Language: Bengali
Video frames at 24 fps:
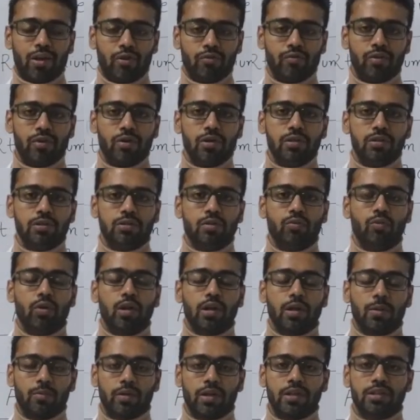হ্যালো ভিউয়ার্স
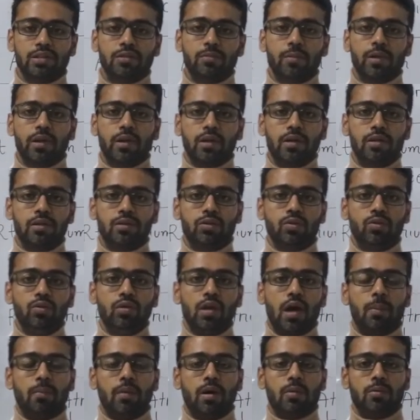ওয়েলকাম টু এক্সিস মেডিকেল
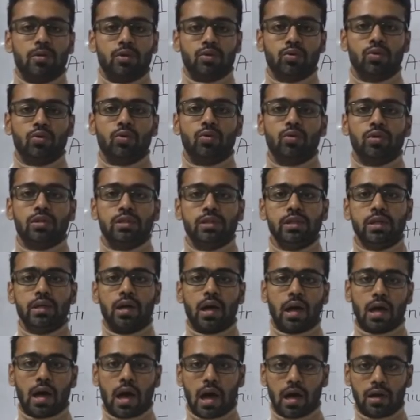স্কুল আমরা আবার শুরু করছি
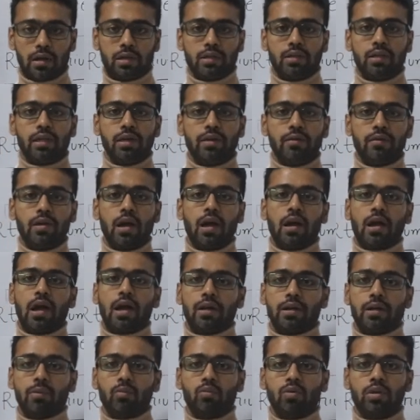হার্ট দিয়ে আর
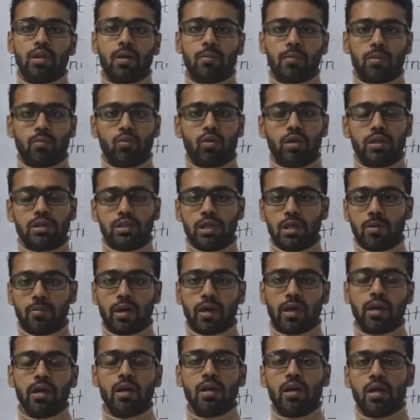হার্টের মধ্যে আমরা বলেছিলাম
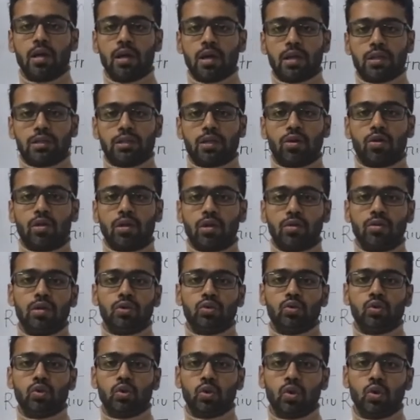আগেই যে
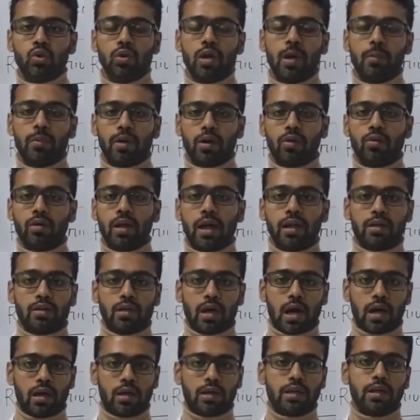কথাগুলো সূত্র ধরে আমরা এখন রাইট
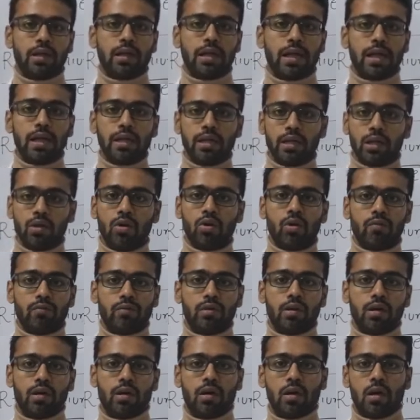হার্টের ইন্টেরিয়র
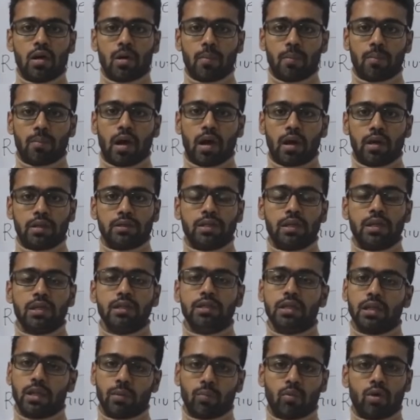অফ দ্য হার্ট
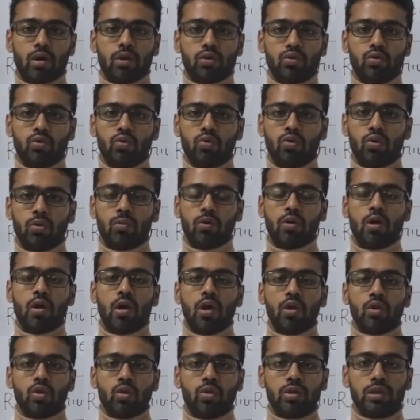যেটা সেটা পড়া শুরু করব
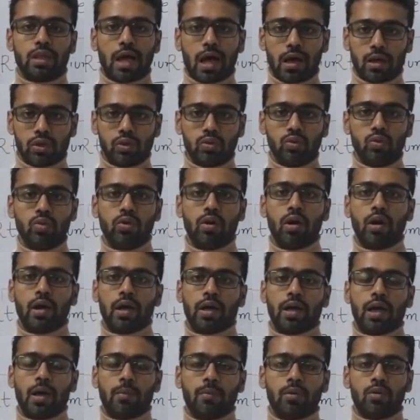তো তা শুরু
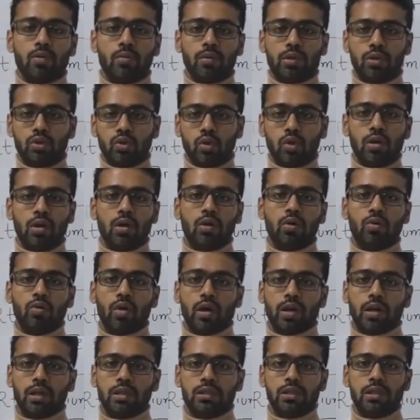করার আগে আমি তোমাদের ছোটোখাটো
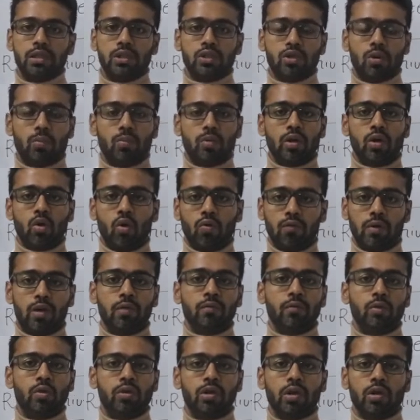কয়েকটা জিনিস সম্পর্কে
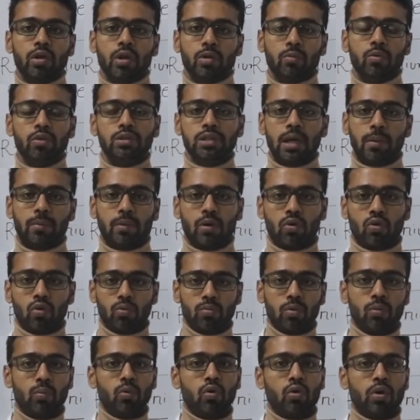ওভারভিউ দিয়ে নিব যা আমরা
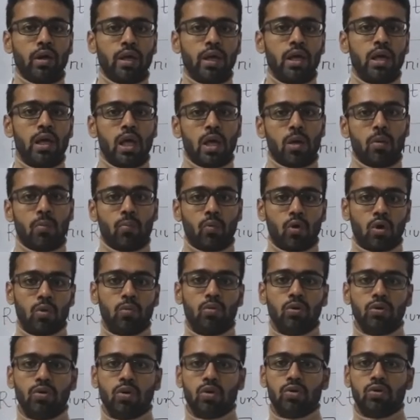করব বোর্ডে এবং
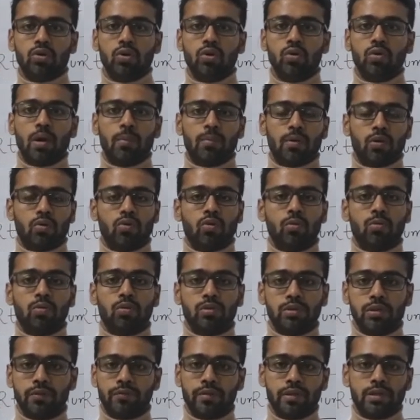পরবর্তী অংশটুকু আমরা করব
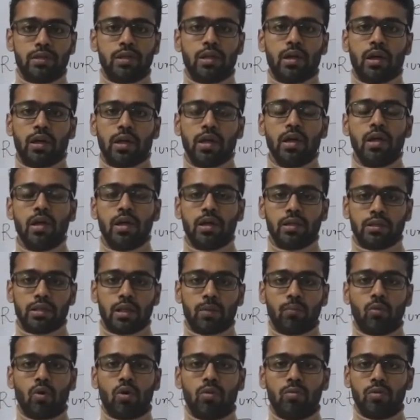হচ্ছে ভিসেরা নিয়ে
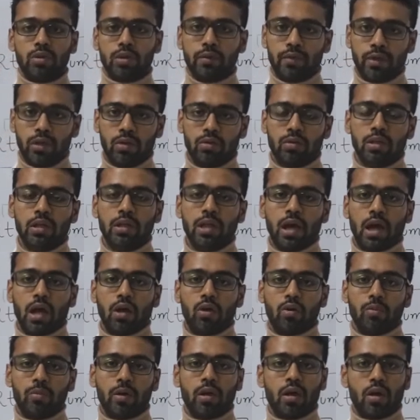যেটা পরবর্তী ভিডিওতে
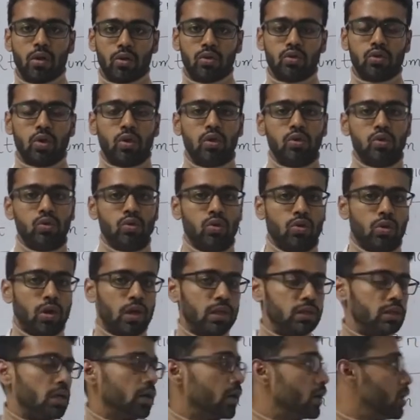দেখানো হবে তো চলো শুরু
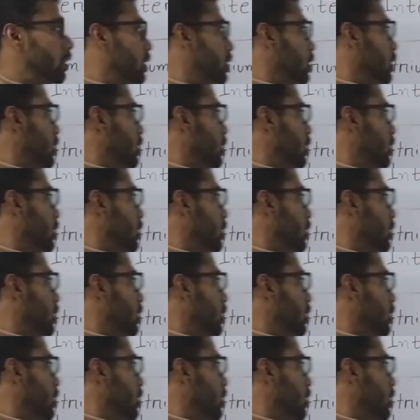করা যাক